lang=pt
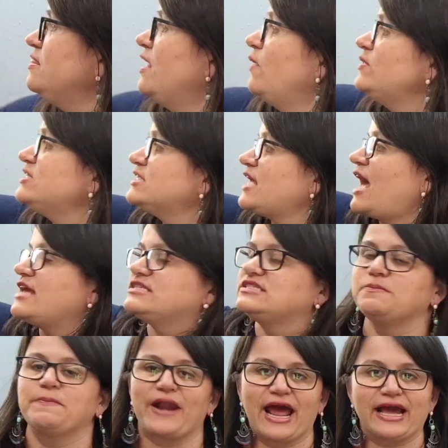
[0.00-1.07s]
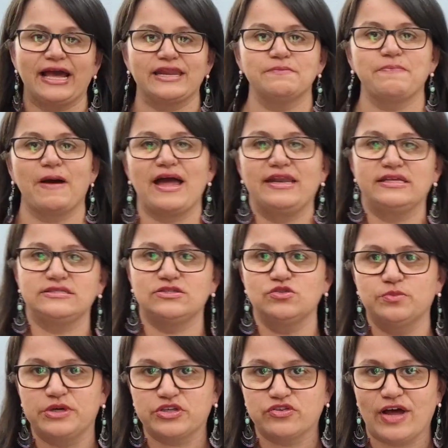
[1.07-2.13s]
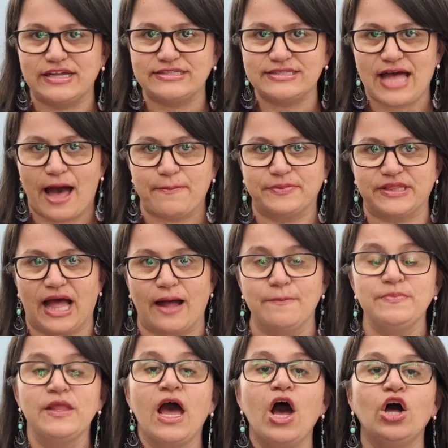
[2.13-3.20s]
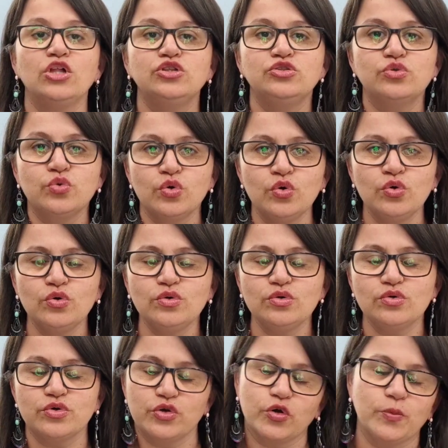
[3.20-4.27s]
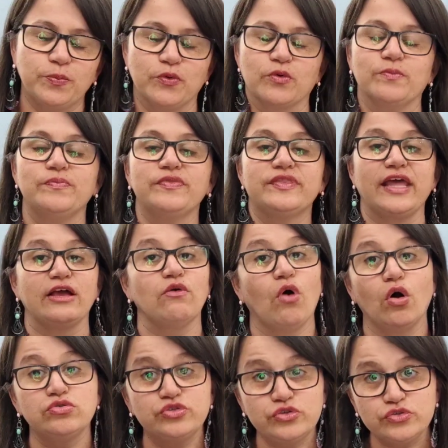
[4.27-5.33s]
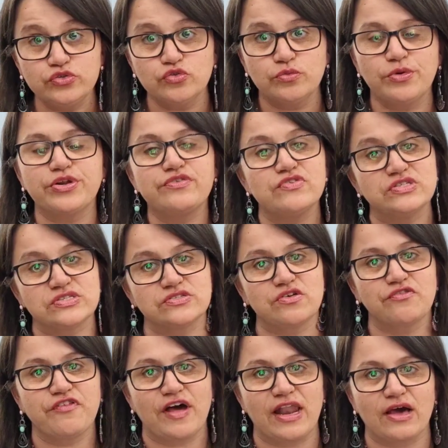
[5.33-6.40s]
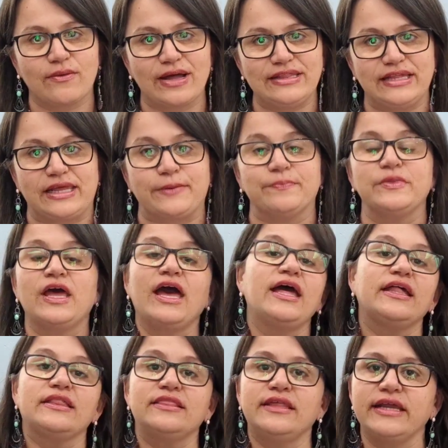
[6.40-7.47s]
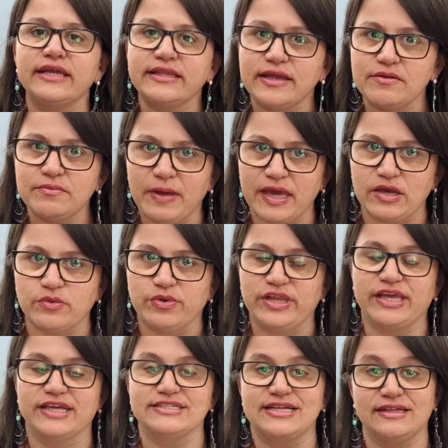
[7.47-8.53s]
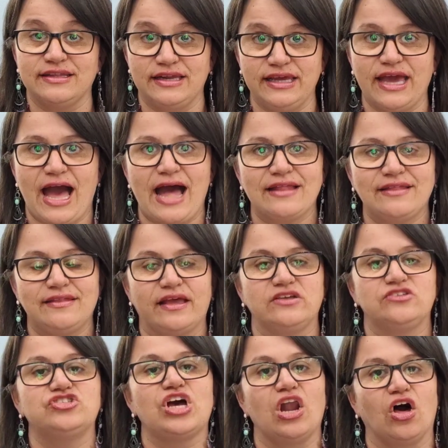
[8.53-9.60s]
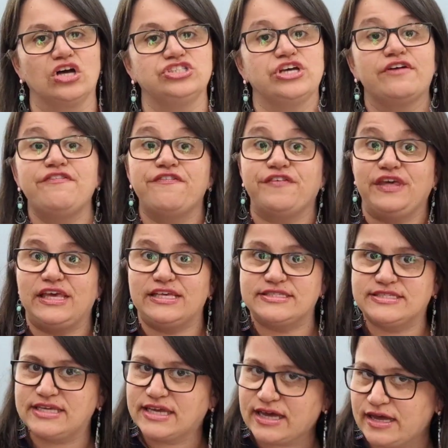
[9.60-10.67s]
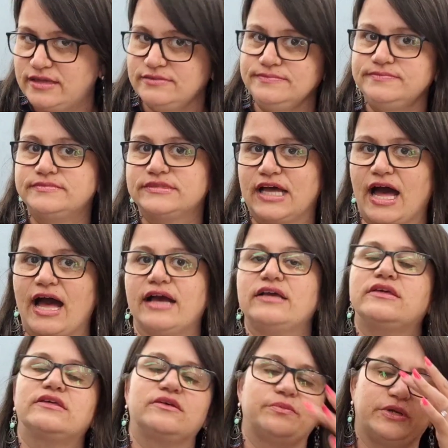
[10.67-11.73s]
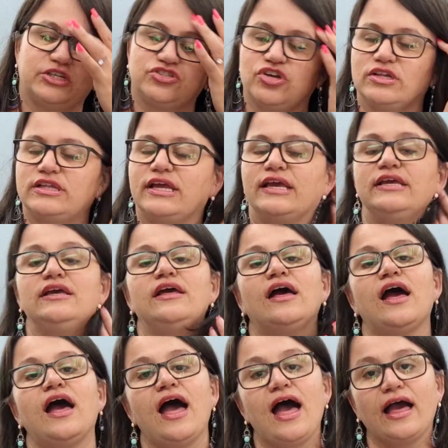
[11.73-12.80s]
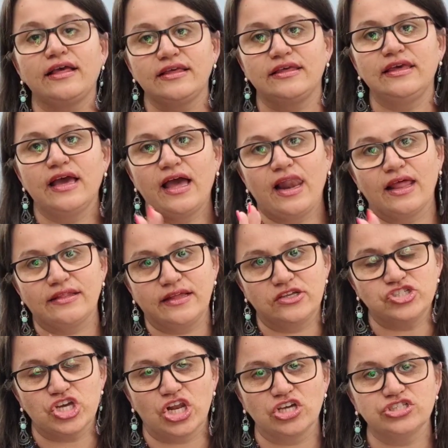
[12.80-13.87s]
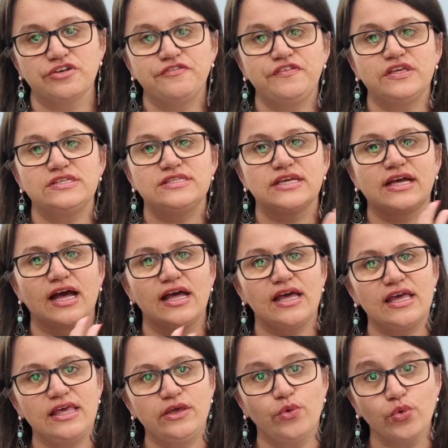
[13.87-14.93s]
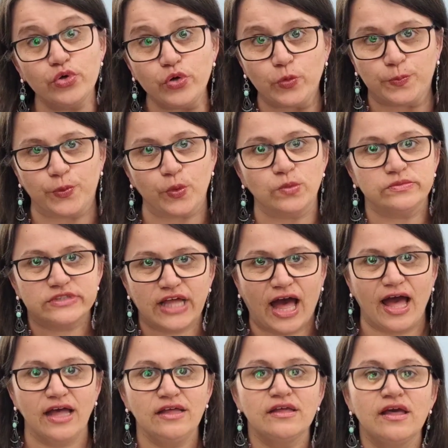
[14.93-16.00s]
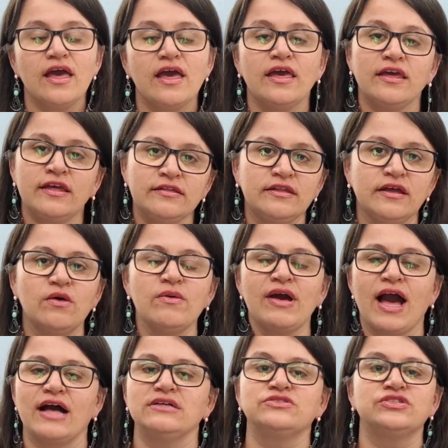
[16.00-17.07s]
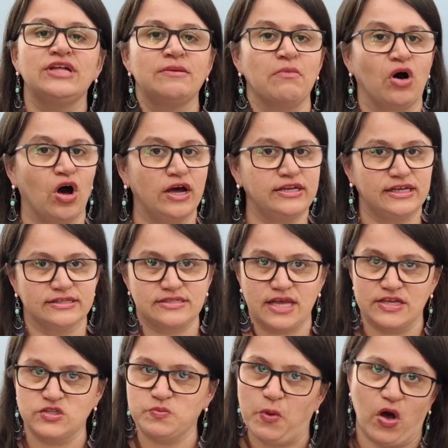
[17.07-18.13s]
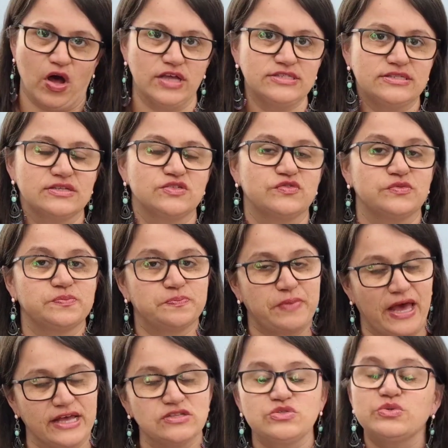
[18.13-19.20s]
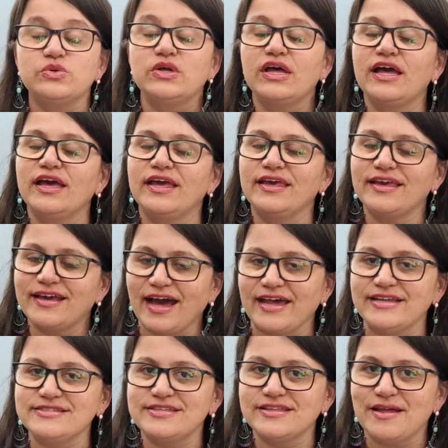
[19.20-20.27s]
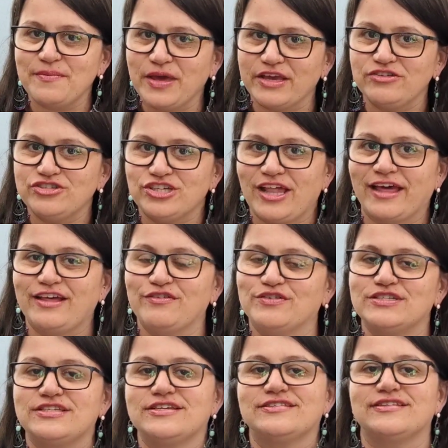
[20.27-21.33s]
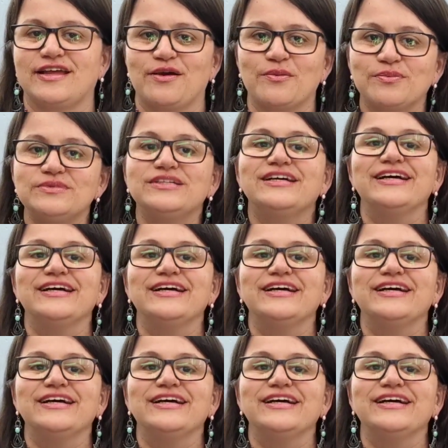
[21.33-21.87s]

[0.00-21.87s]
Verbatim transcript: Não esquece, pra garimpar nesse número do WhatsApp, tá? O grupo tem outro número que vocês vão falar com a Dri. Dri também, gurias. A Dri atende a loja física, tá? Que o brechó tem aqui. Ela atende a loja física e o grupo, tá? Então, caso demore as respostas, peço encarecidamente, né, que vocês tenham